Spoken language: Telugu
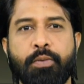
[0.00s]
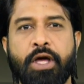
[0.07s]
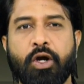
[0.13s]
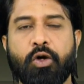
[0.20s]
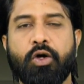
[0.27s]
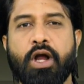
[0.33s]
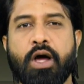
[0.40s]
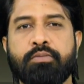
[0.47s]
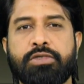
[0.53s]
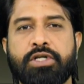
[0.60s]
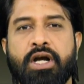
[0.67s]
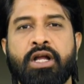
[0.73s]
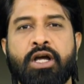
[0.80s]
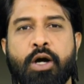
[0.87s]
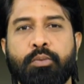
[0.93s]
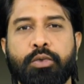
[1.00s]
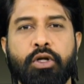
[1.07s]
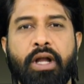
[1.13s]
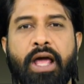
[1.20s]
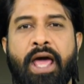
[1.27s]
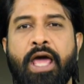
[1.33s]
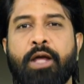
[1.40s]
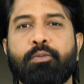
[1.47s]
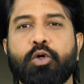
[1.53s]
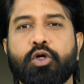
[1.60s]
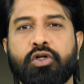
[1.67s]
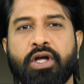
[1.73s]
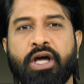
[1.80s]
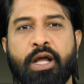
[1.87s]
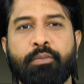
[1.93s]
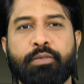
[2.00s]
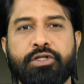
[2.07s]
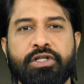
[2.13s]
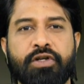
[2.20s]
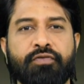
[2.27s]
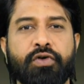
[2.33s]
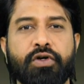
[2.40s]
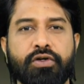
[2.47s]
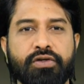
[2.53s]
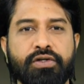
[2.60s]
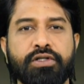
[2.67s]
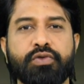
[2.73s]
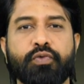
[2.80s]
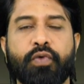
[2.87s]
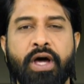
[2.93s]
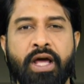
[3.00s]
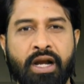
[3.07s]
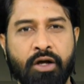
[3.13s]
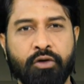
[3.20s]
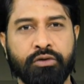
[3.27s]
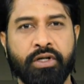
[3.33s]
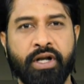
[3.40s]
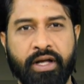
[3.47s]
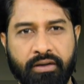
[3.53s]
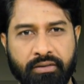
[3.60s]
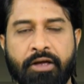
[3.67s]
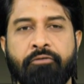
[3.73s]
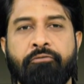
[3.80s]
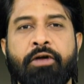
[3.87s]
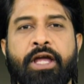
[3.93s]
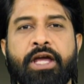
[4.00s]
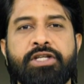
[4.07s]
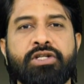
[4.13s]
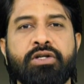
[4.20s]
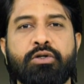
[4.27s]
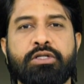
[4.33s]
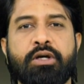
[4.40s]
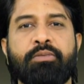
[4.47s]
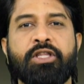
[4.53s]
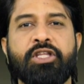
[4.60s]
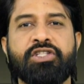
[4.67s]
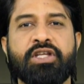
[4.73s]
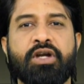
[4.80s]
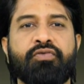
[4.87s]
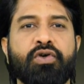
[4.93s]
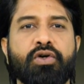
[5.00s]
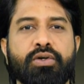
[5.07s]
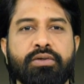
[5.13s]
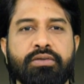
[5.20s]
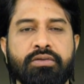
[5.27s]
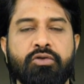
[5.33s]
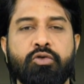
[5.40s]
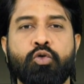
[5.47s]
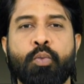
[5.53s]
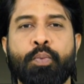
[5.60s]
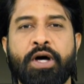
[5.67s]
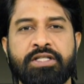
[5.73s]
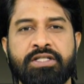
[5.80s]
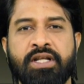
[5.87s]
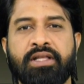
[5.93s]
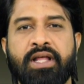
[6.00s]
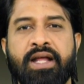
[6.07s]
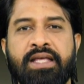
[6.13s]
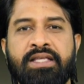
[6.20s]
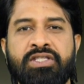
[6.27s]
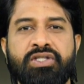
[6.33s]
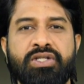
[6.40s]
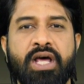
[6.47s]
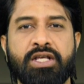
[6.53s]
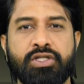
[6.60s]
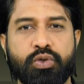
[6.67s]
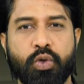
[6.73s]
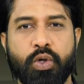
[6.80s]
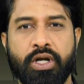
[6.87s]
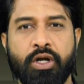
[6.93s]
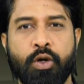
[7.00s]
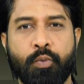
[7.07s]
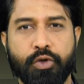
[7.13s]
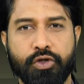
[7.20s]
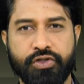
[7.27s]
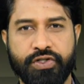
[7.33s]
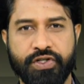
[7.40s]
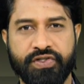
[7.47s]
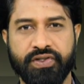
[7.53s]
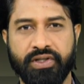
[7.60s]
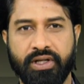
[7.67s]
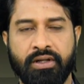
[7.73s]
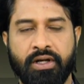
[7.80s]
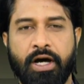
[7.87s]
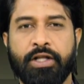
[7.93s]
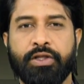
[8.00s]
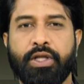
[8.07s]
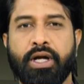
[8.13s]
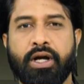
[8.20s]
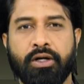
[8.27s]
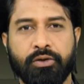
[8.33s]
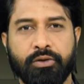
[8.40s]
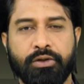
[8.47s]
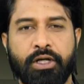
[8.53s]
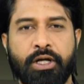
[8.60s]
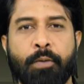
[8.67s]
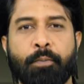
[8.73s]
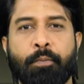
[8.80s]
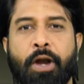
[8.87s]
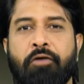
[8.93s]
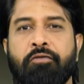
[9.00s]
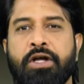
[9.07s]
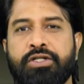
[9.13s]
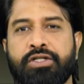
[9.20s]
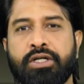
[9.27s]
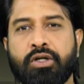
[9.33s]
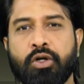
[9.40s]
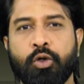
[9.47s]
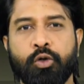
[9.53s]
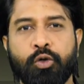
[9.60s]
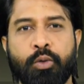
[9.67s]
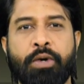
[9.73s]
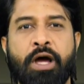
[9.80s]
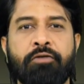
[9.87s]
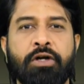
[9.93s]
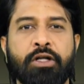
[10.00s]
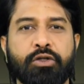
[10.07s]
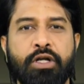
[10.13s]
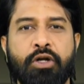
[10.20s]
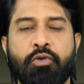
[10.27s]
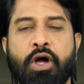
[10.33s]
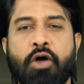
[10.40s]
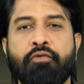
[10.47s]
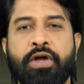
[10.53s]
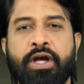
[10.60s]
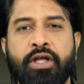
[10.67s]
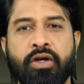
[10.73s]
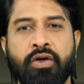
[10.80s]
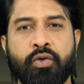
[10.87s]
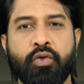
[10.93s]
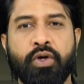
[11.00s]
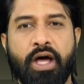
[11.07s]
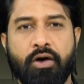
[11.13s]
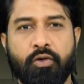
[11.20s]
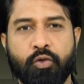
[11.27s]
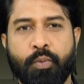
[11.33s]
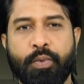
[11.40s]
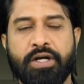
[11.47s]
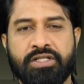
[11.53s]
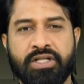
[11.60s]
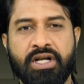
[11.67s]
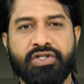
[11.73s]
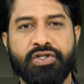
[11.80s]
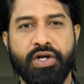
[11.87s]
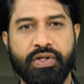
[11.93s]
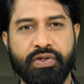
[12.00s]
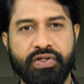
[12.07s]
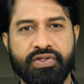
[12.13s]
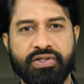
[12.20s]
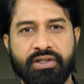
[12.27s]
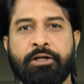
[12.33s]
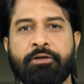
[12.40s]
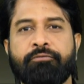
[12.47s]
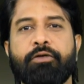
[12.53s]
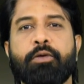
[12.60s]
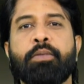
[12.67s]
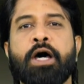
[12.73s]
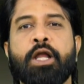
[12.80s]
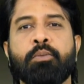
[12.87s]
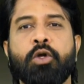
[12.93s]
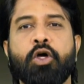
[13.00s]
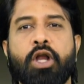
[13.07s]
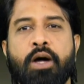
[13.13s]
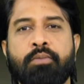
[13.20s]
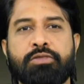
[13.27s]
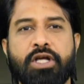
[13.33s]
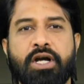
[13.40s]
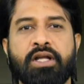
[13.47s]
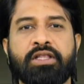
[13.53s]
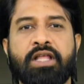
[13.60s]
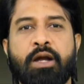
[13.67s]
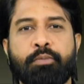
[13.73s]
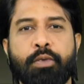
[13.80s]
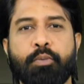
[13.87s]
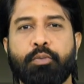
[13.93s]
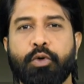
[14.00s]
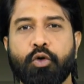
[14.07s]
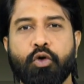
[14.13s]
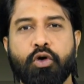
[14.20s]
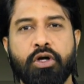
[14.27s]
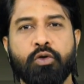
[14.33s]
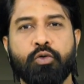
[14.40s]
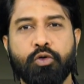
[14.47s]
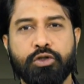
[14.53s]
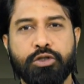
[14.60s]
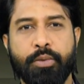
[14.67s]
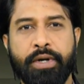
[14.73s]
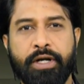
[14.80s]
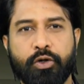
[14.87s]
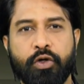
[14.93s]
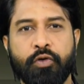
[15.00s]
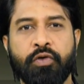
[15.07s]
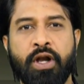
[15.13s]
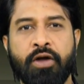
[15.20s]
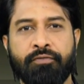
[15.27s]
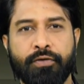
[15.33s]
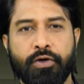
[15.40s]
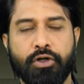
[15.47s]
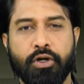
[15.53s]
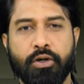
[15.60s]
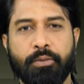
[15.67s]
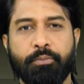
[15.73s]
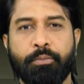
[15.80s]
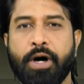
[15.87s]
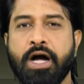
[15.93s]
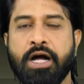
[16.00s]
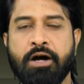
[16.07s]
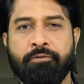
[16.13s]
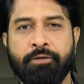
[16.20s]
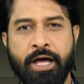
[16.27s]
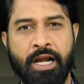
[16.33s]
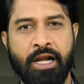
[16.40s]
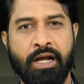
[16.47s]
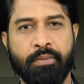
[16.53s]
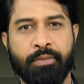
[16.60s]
మేరకు రామ్ చరణ్ కపూర్ ఎయిర్పోర్ట్లో కనిపించిన ఫొటోస్ వైరల్ అవుతున్నాయి వెకేషన్కు సంబంధించిన ఫొటోస్ను ఉపాసన తన ఇన్స్టా స్టోరీలో పోస్ట్ చేసింది అంతేకాదు ప్రైవేట్ జెట్లో దుబాయ్ వెళుతున్న ఒక వీడియోని కూడా ఉపాసన షేర్ చేసింది విమానంలో రామ్ చరణ్ తన పెంపుడు కుక్కను కూర్చోబెట్టుకుని ఉన్న ఫోటో బాగా వైరల్గా